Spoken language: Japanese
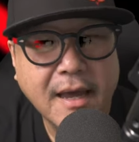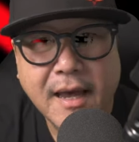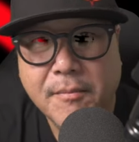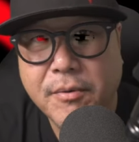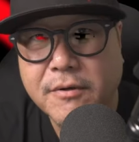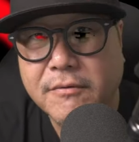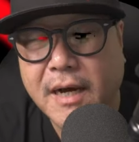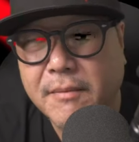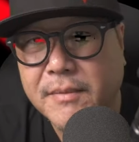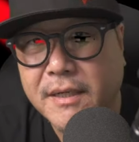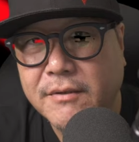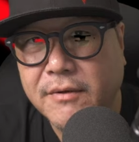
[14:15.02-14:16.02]
僕はあ
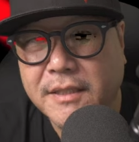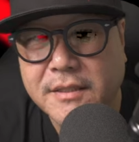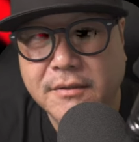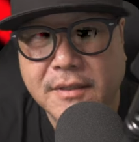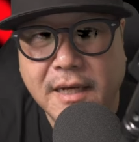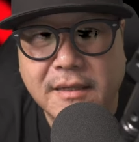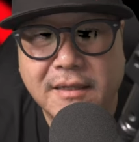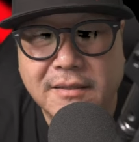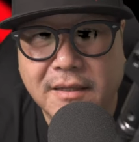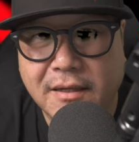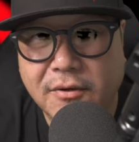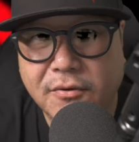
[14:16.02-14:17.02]
んまり詳しくないんで
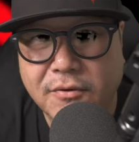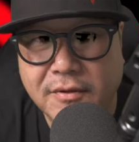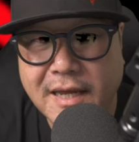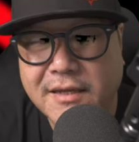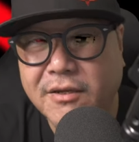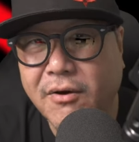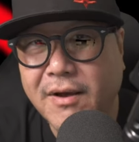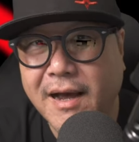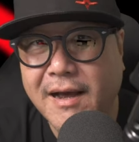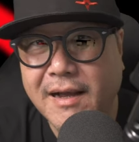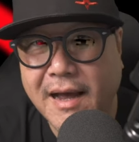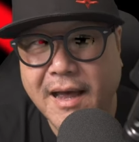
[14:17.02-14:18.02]
すけどこのね許
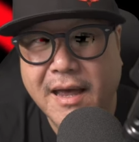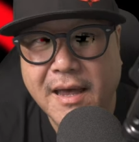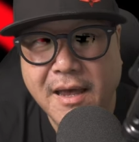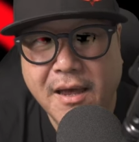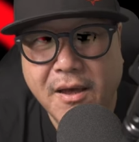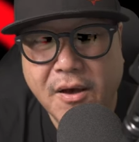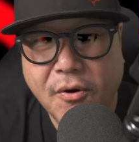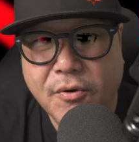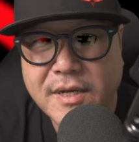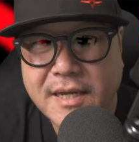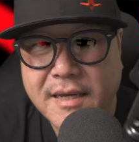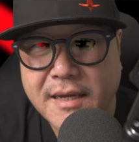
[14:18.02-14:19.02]
可が
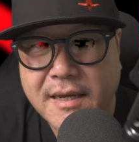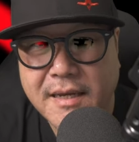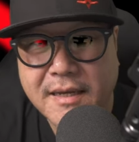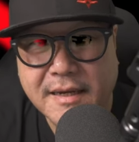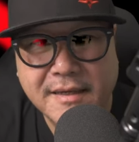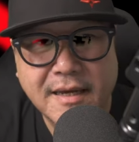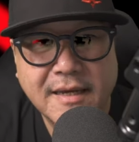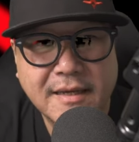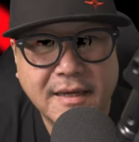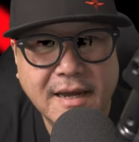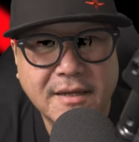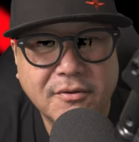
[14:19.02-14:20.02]
下りなきゃい
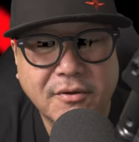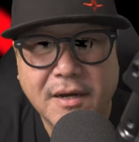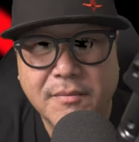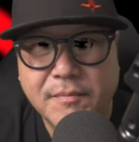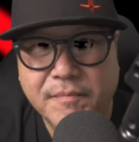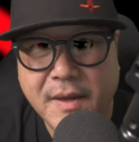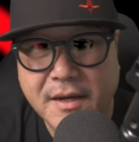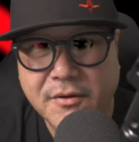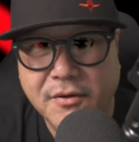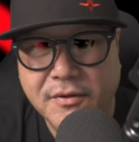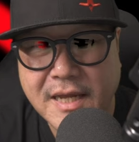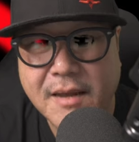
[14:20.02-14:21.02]
けないとかあ
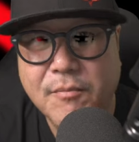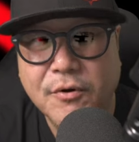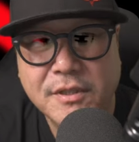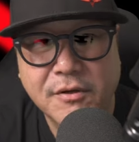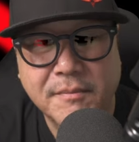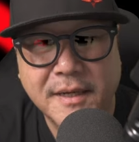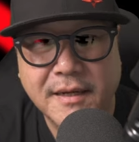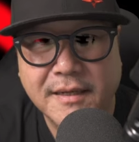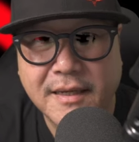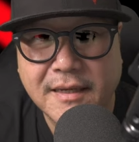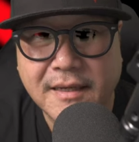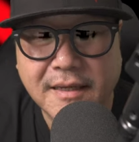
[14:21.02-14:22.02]
のね申し込まな
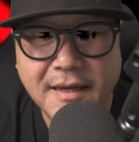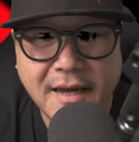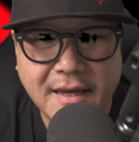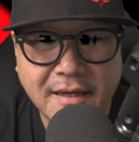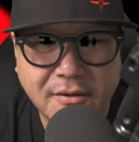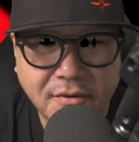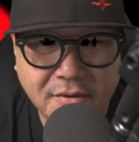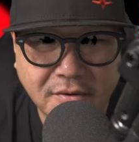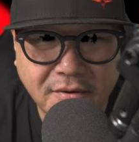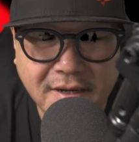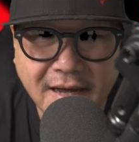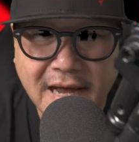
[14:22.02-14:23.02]
きゃいけないこ
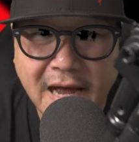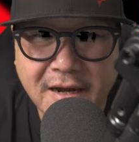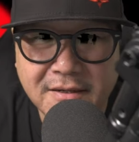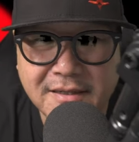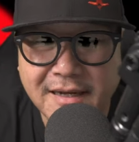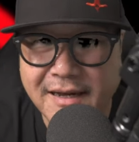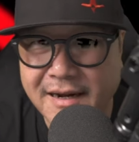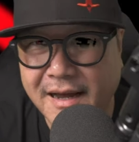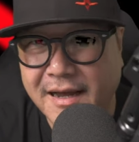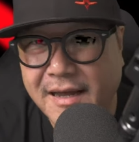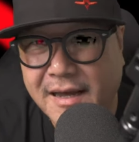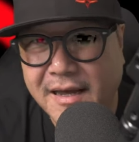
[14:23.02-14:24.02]
とがあるか
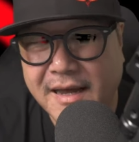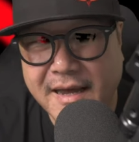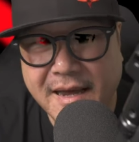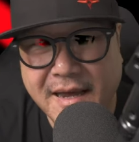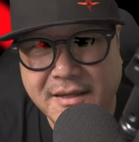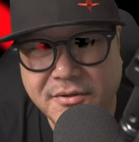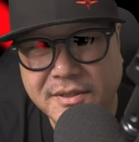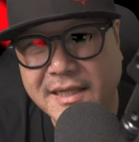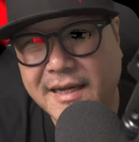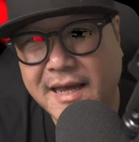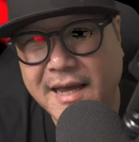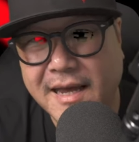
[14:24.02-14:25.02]
ら、えーと、と
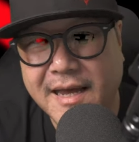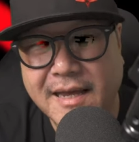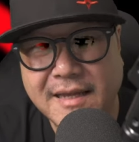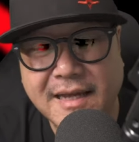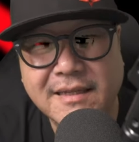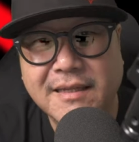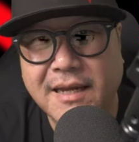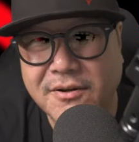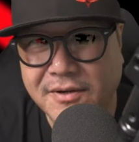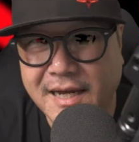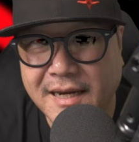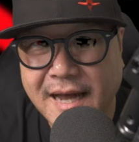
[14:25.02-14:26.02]
ディレイなった
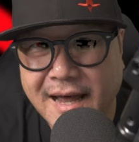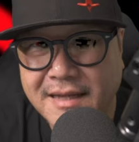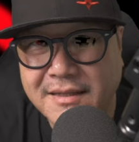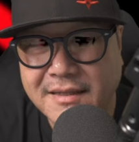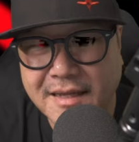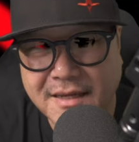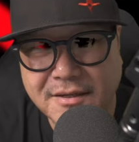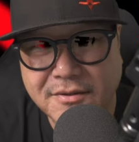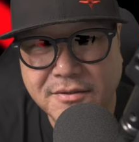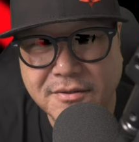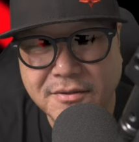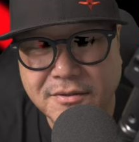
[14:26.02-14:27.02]
のかなって
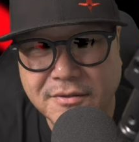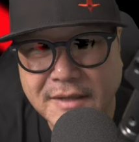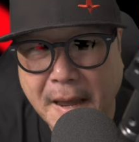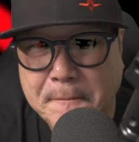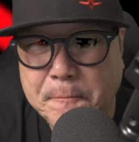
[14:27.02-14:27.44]
いうね、